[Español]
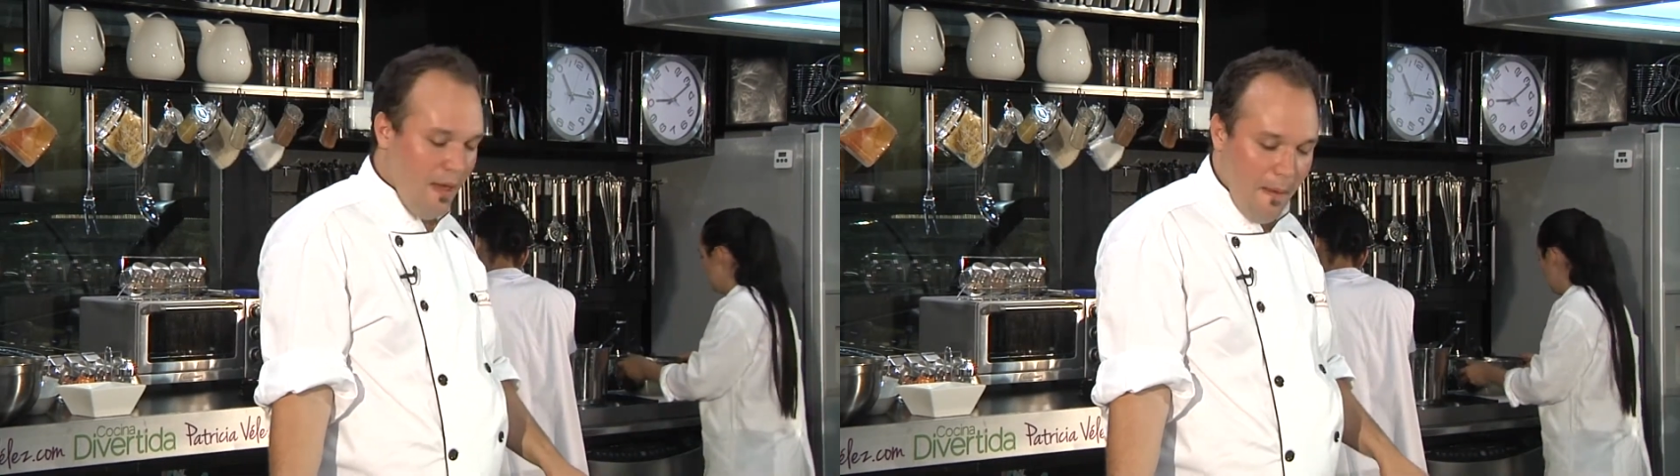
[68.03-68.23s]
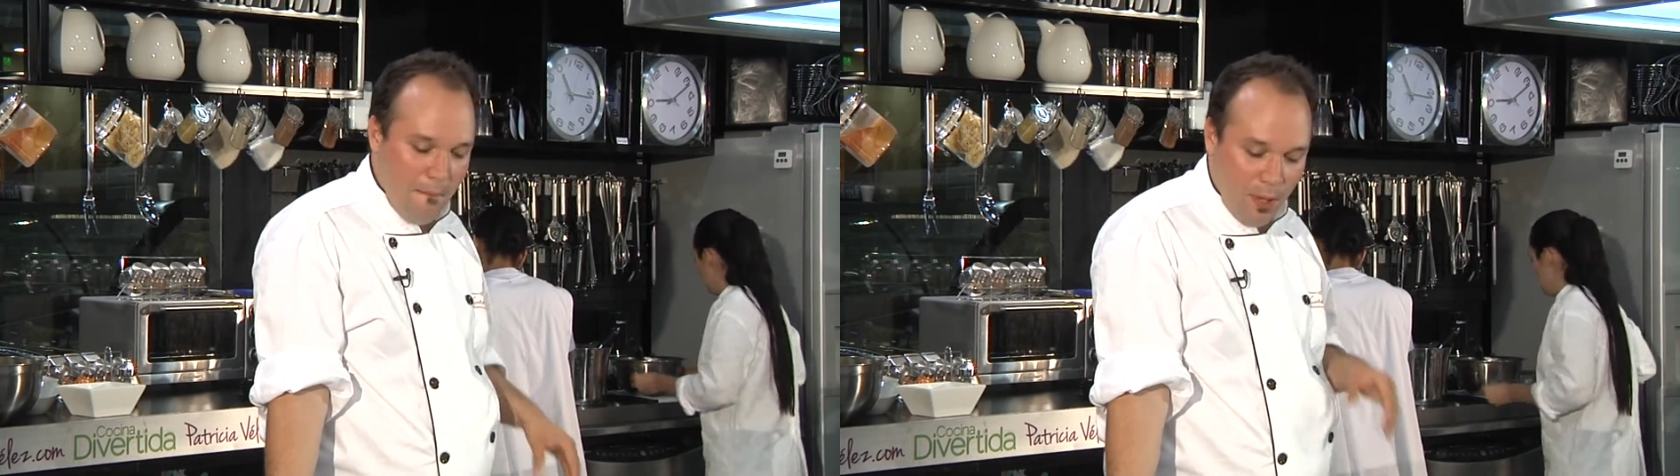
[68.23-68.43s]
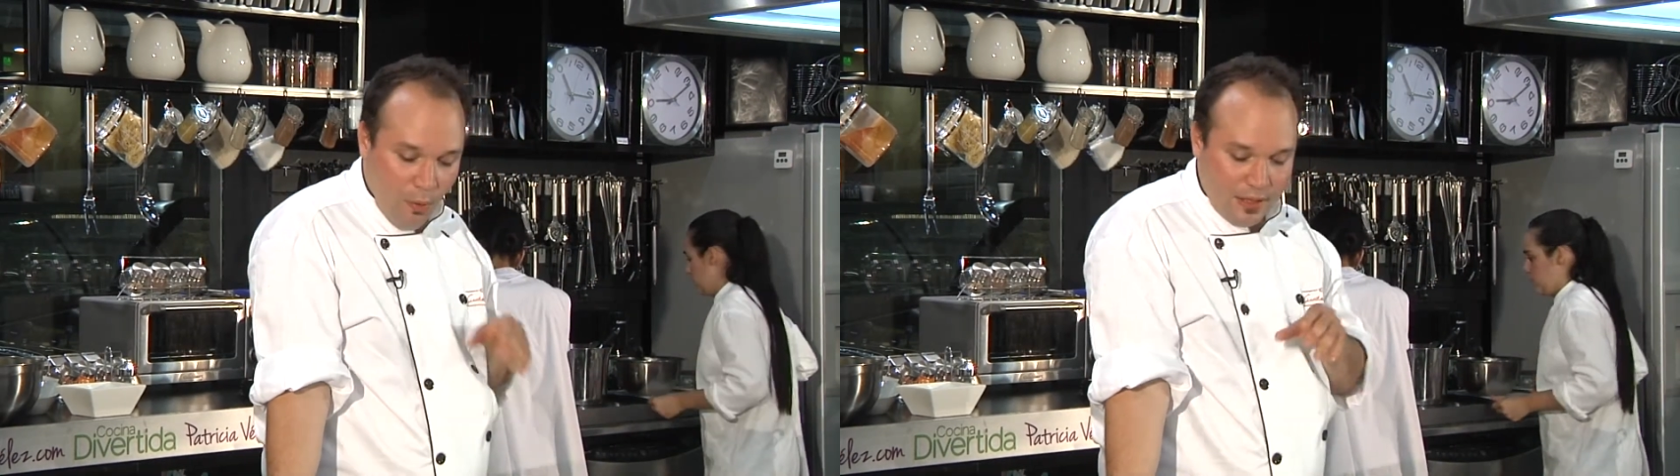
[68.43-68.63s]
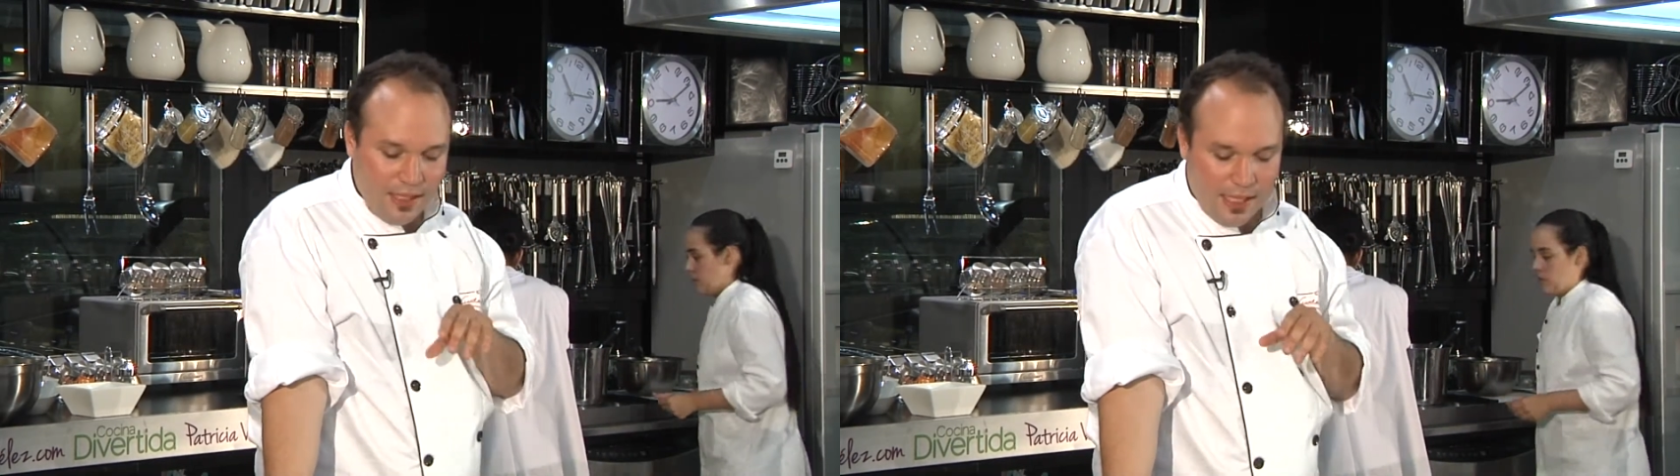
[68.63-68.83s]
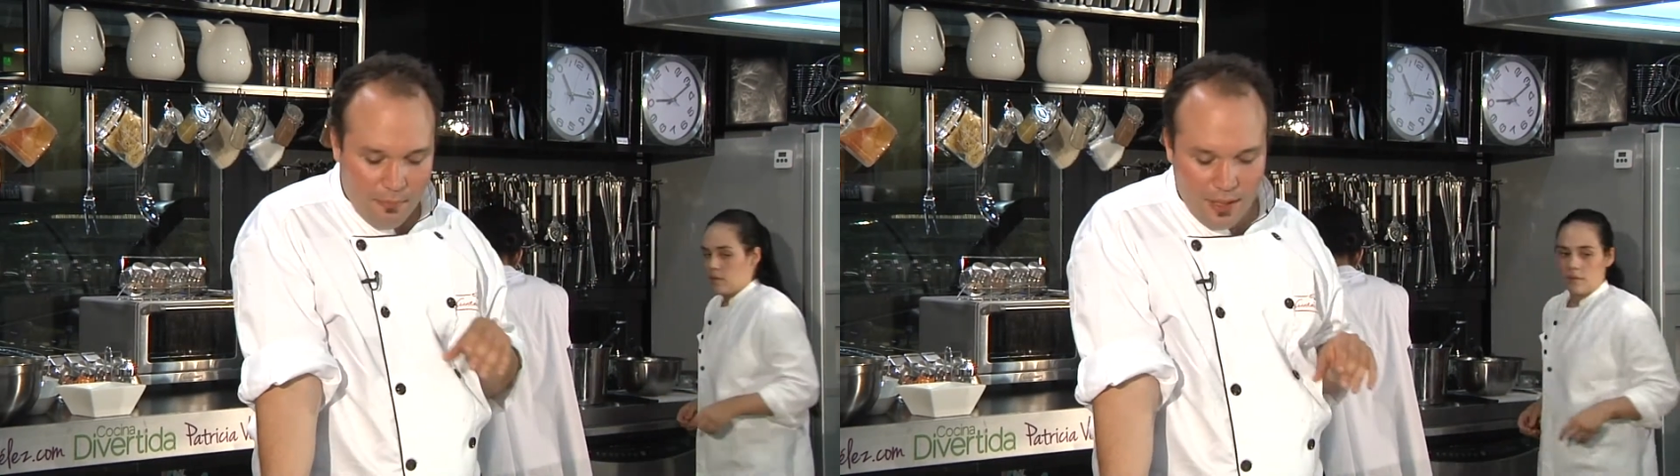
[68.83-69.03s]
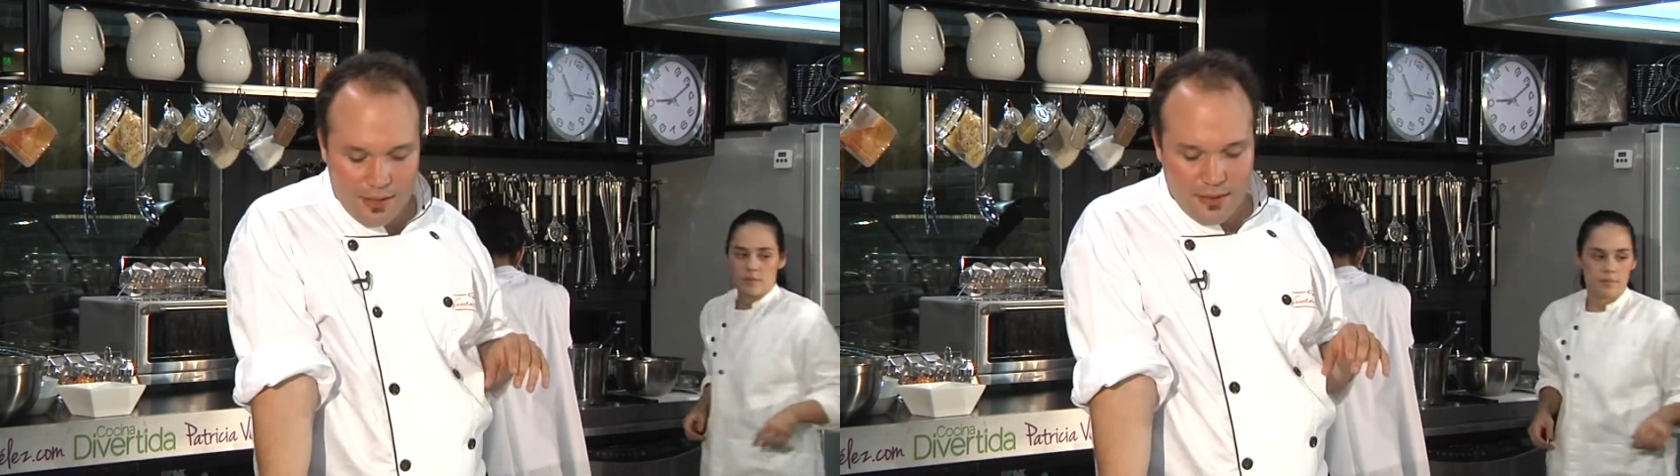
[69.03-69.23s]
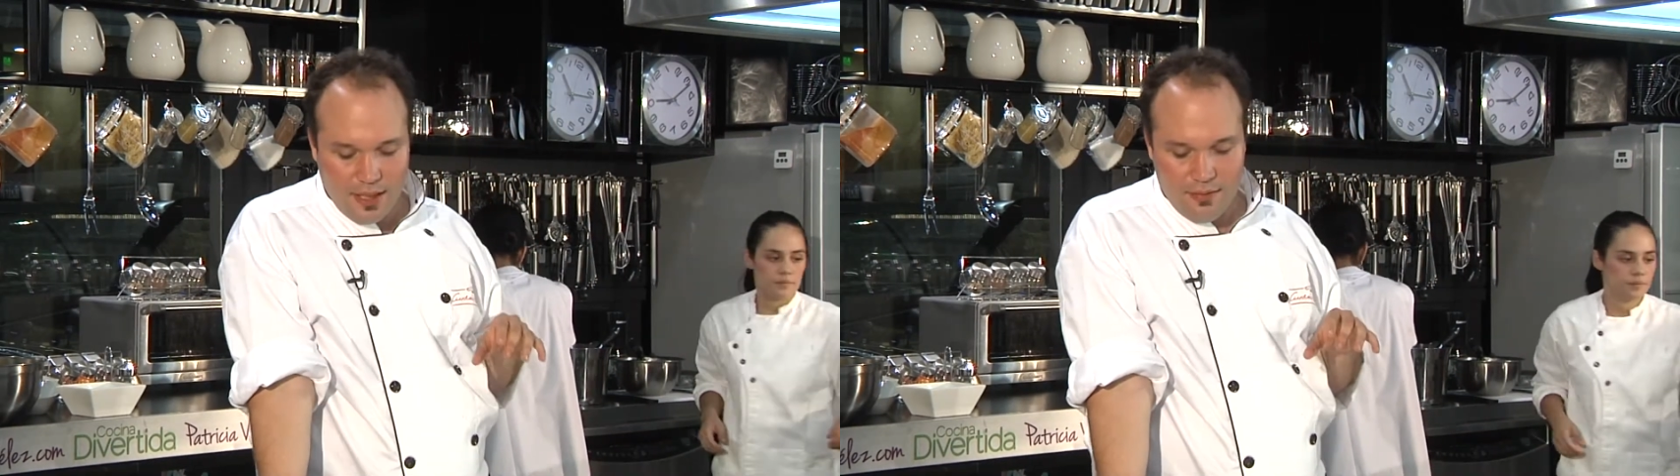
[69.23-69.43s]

Pero básicamente